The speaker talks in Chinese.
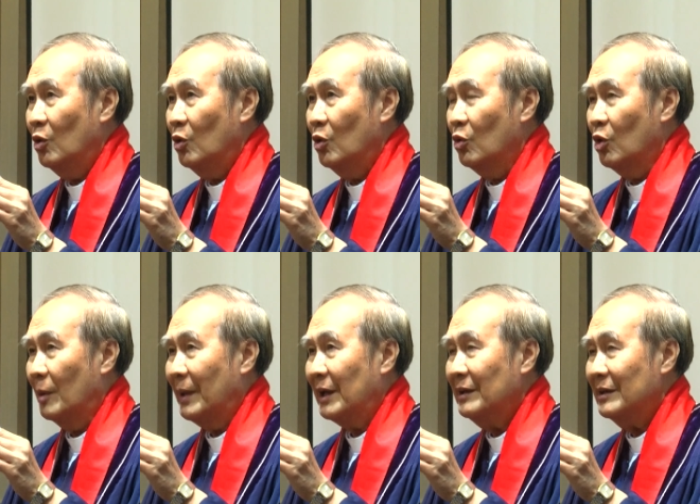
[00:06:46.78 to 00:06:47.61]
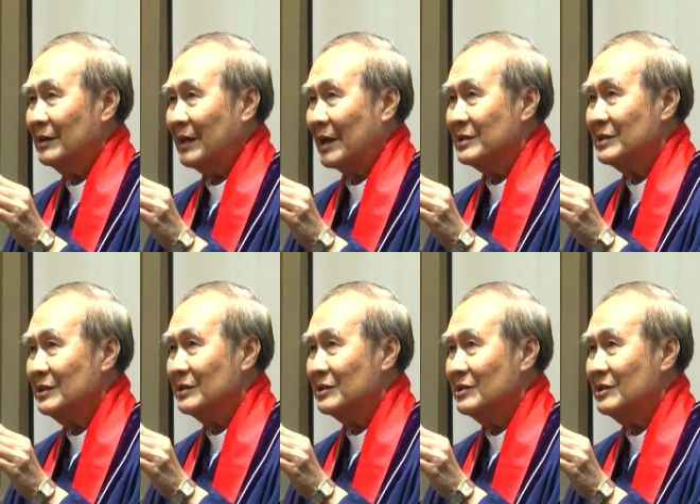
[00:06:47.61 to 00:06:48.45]
我们乃
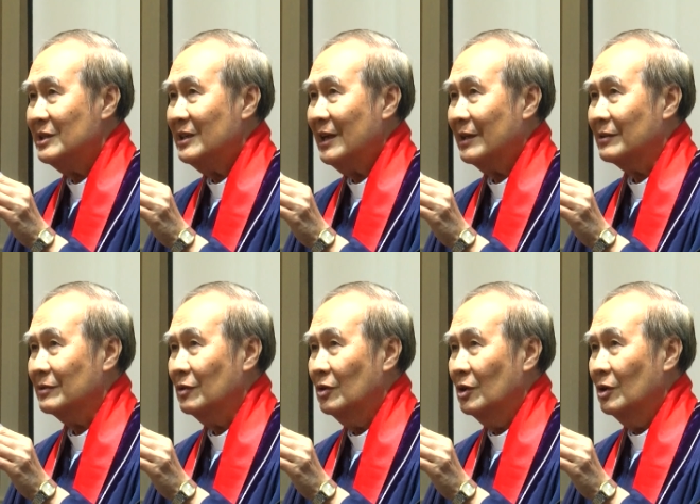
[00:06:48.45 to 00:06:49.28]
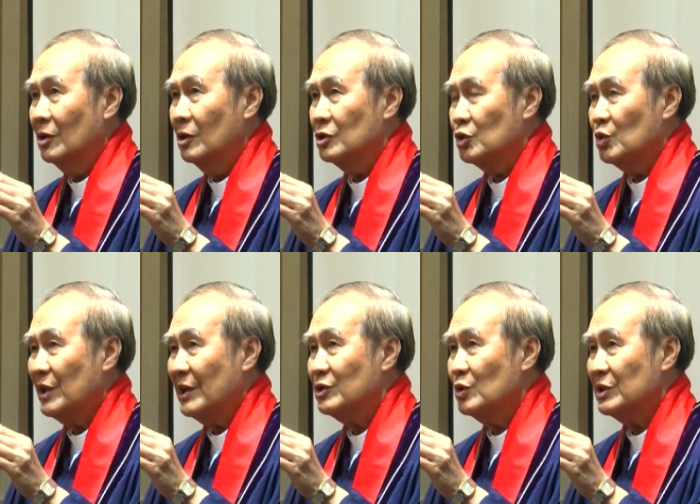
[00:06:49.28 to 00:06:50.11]
是纪念主耶
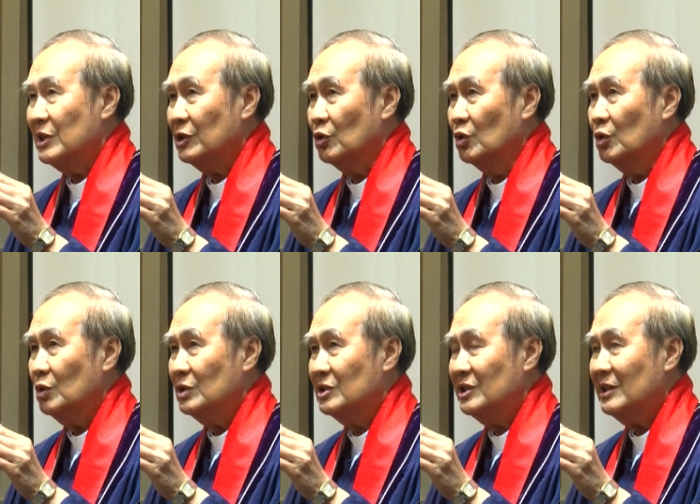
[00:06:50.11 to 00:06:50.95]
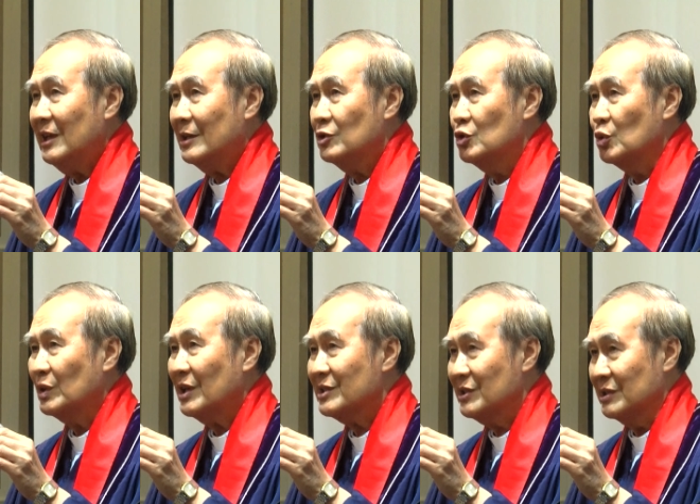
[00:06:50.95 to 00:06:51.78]
稣基督，纪念主的
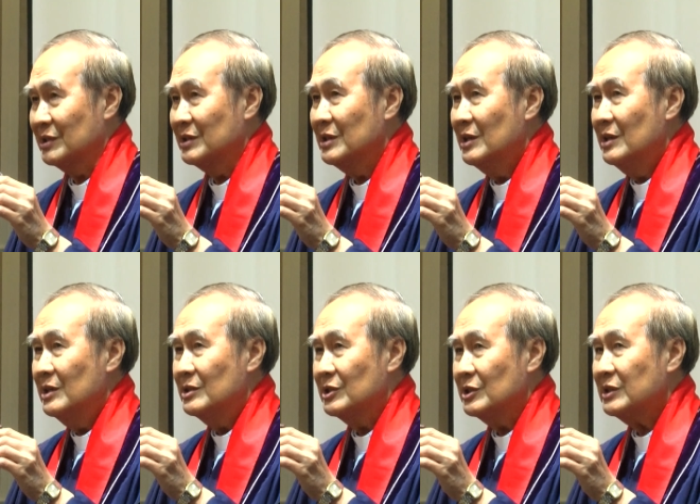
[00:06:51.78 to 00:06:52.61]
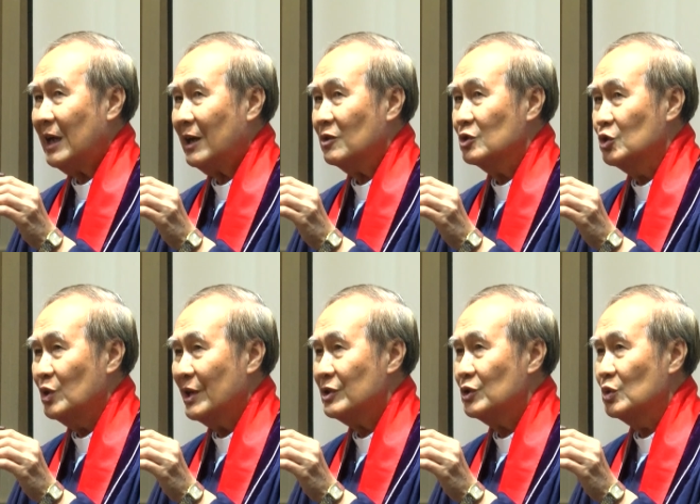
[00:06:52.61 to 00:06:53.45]
死，直到主
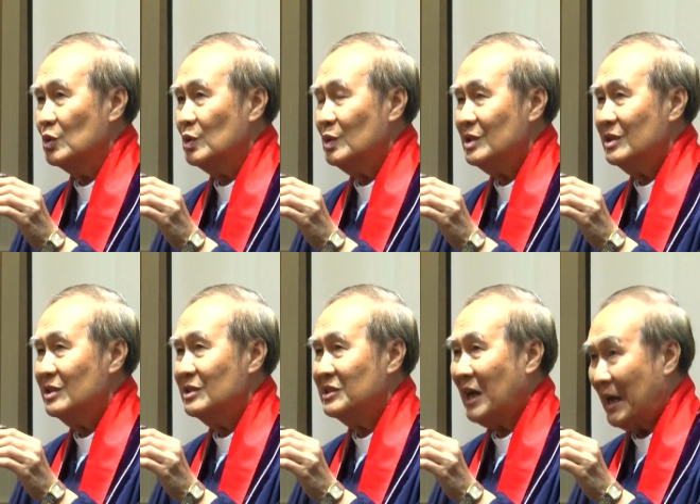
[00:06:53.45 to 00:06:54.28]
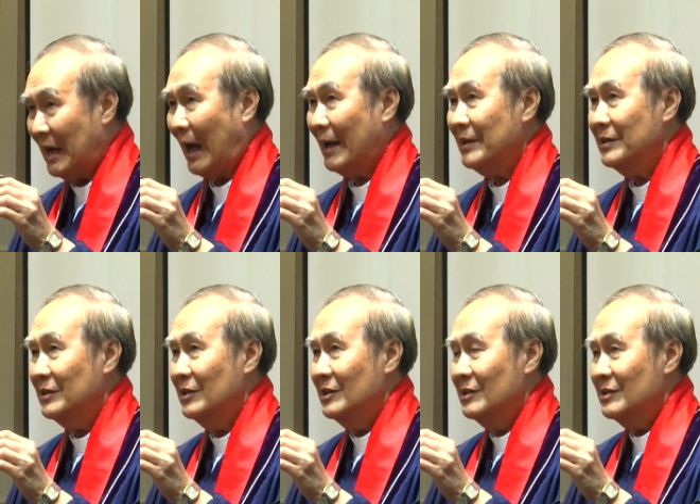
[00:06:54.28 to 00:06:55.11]
耶稣再来。
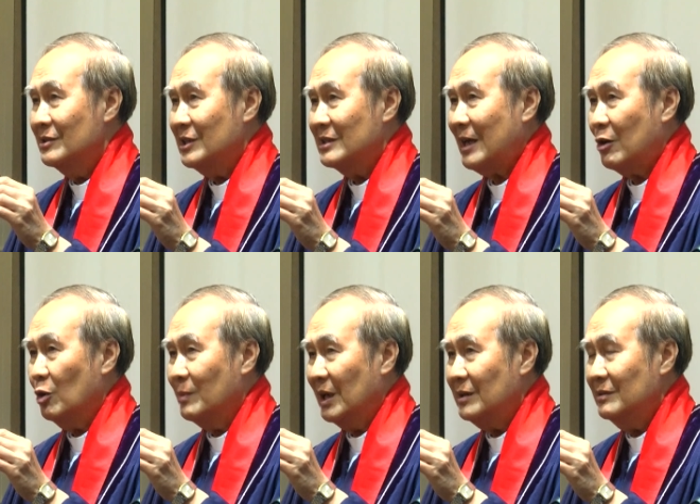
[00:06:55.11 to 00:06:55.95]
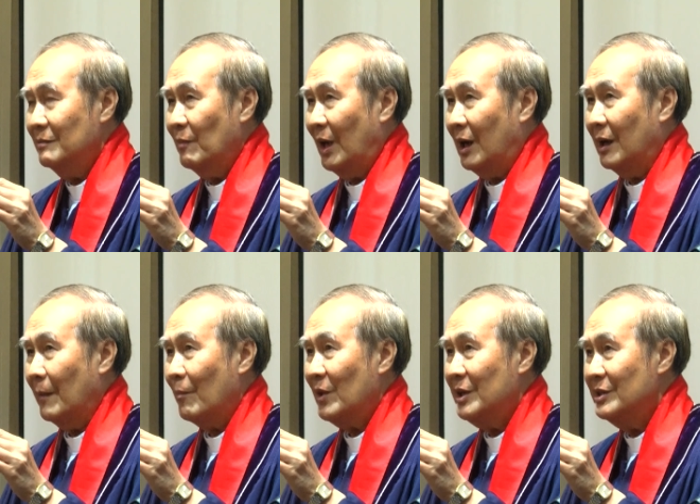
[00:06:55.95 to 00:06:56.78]
现在我们啊，
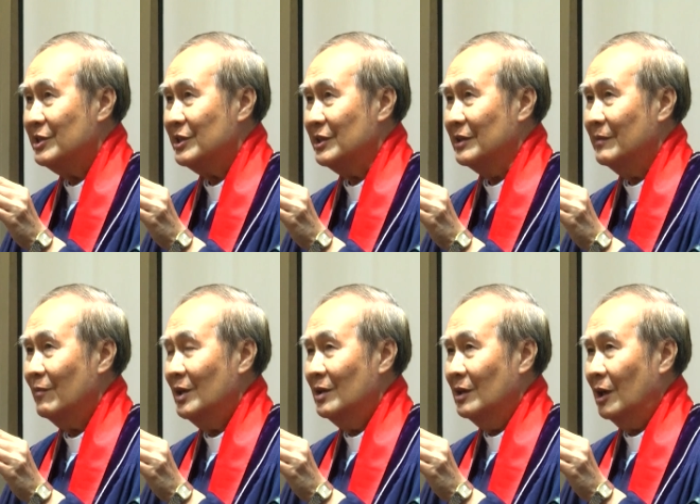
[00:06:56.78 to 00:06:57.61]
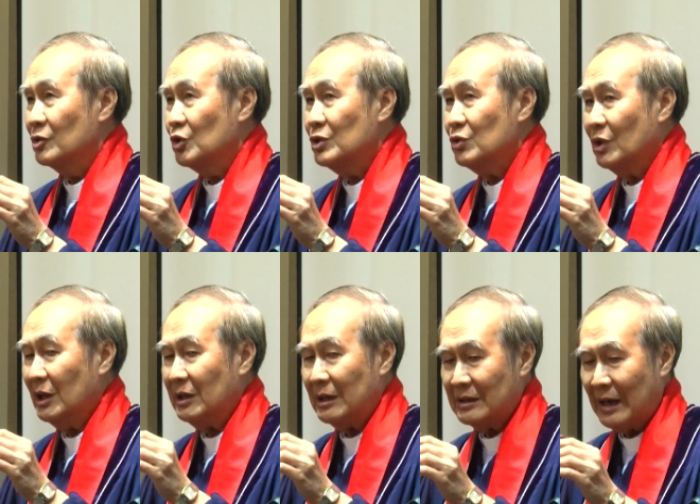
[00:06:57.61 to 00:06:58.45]
一起存着
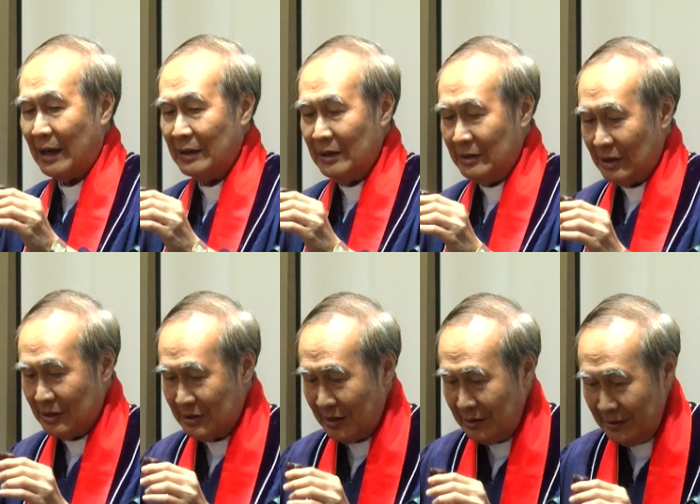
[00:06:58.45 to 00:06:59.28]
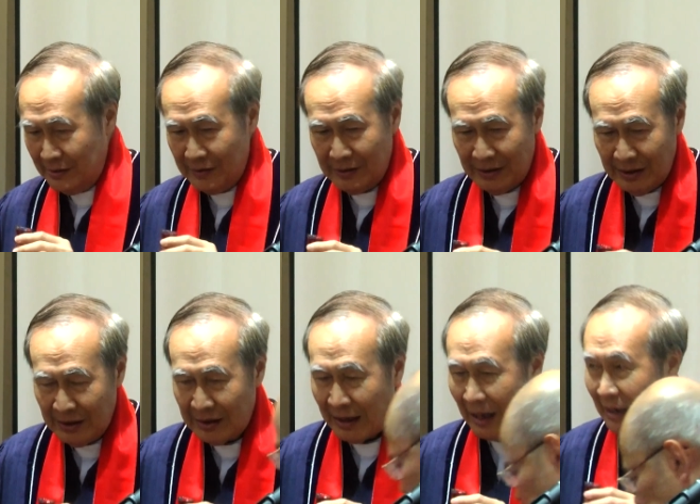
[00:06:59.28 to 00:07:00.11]
感恩的心，
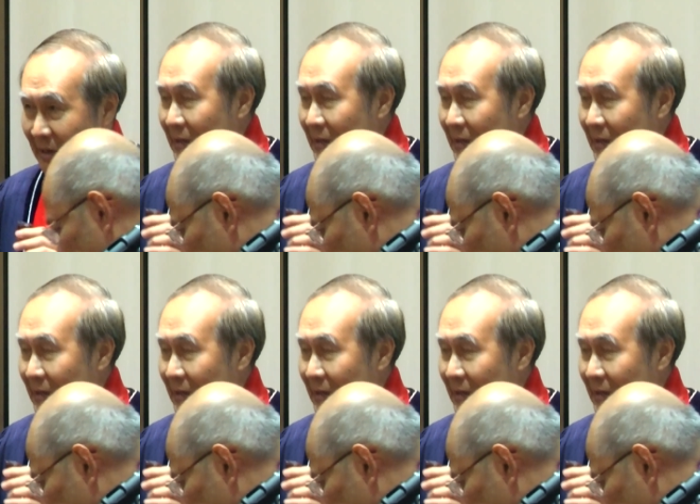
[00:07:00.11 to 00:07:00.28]
来